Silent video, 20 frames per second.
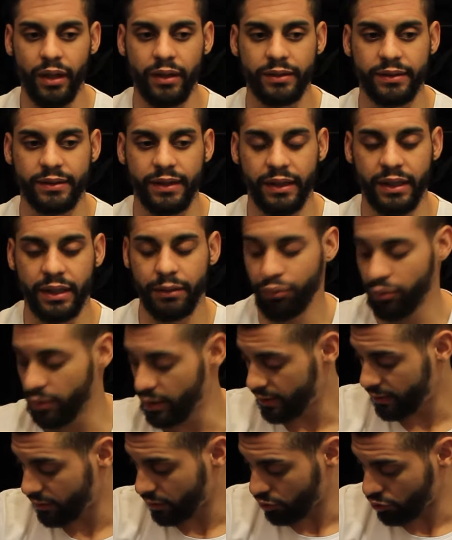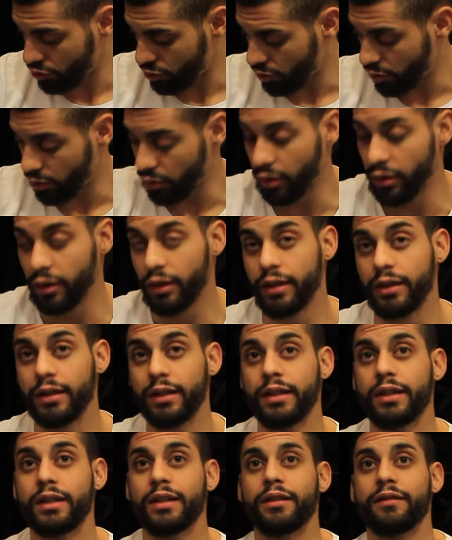cette année pour l'instant, je,
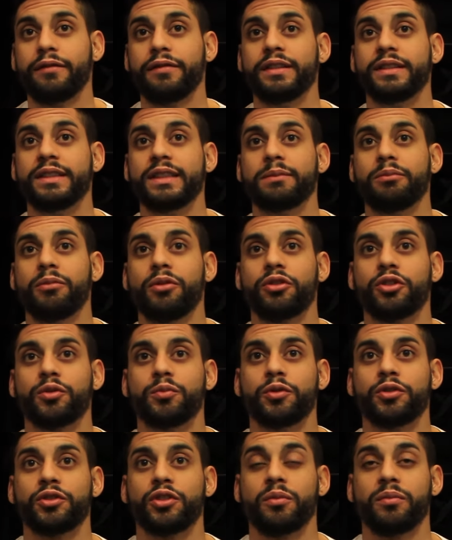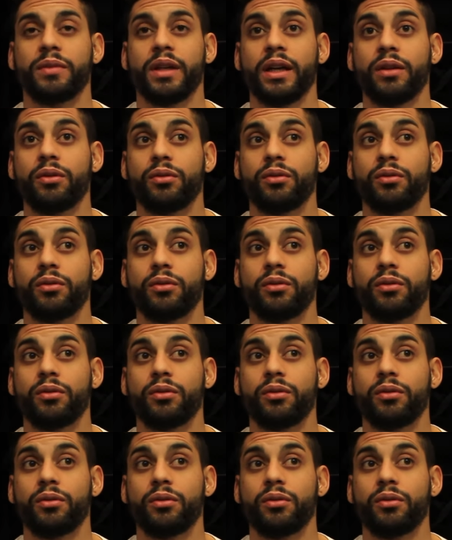physiquement je me sens bien,